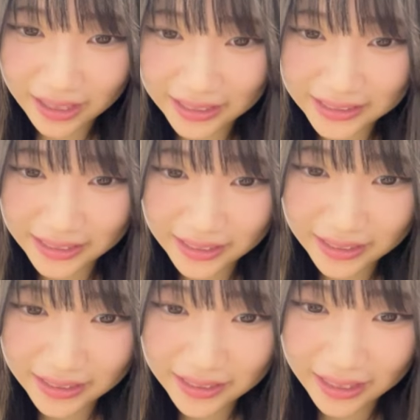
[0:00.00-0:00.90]
博士
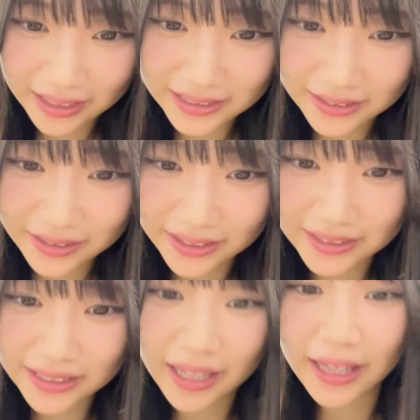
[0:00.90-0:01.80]
博士のや
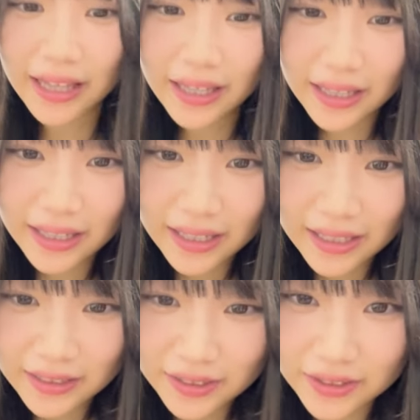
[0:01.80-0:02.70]
つで
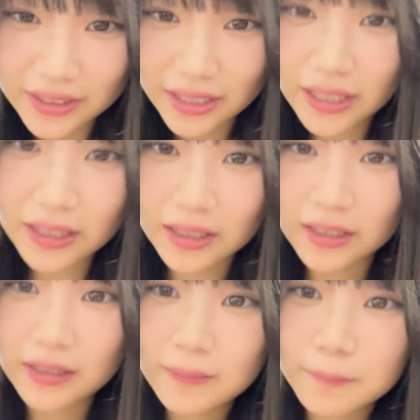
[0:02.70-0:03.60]
9位
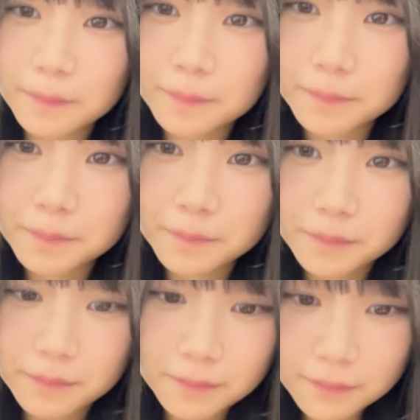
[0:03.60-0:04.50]
ああ
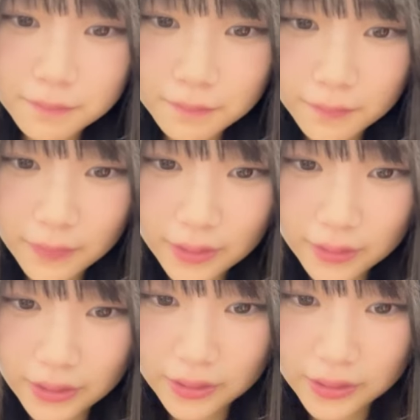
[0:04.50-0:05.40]

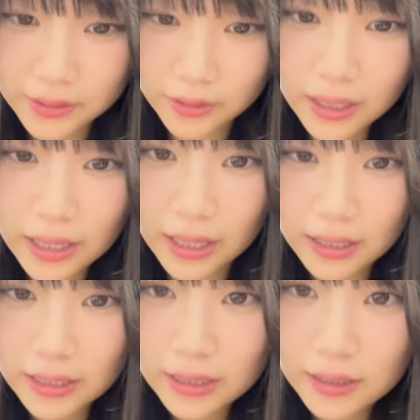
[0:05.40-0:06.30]
9位の人
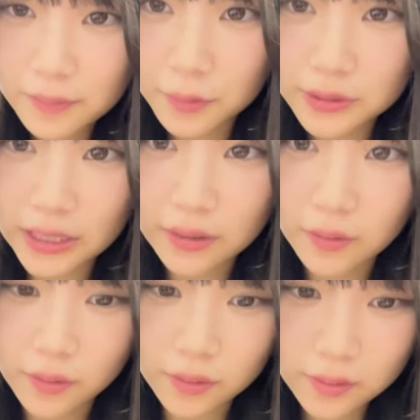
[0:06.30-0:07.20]
が
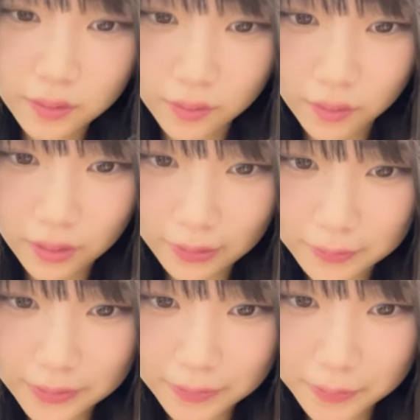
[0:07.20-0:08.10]
ポチャッコの
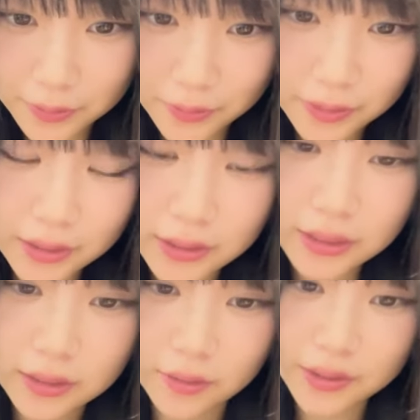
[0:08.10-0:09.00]
かぶり物
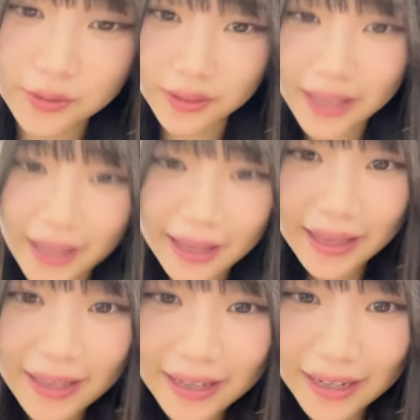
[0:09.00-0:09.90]
の人で
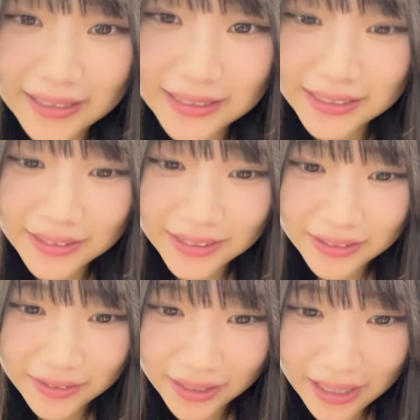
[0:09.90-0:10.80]
8位の
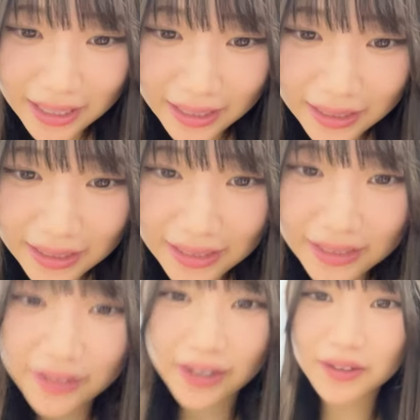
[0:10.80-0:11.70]
人が
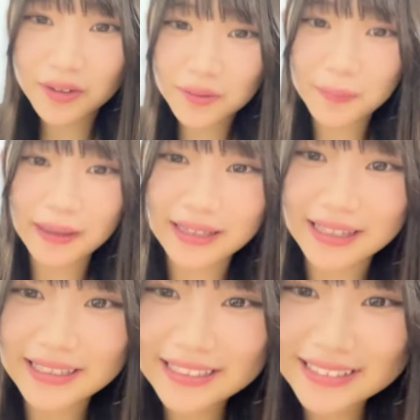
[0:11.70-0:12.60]
岩の
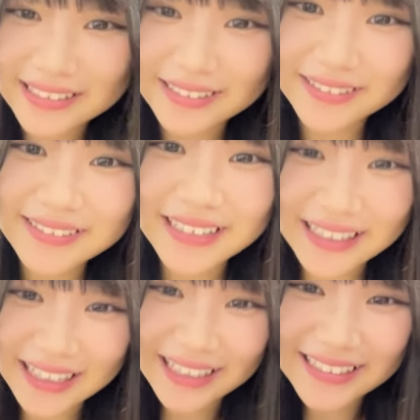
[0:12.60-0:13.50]
パンダにしてる
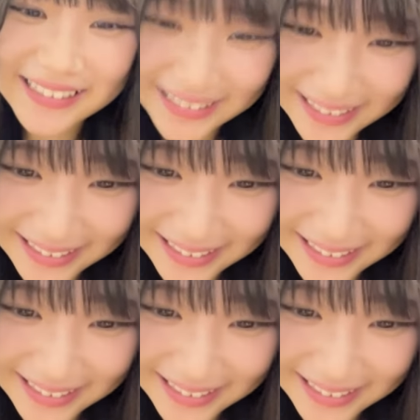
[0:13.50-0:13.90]
方です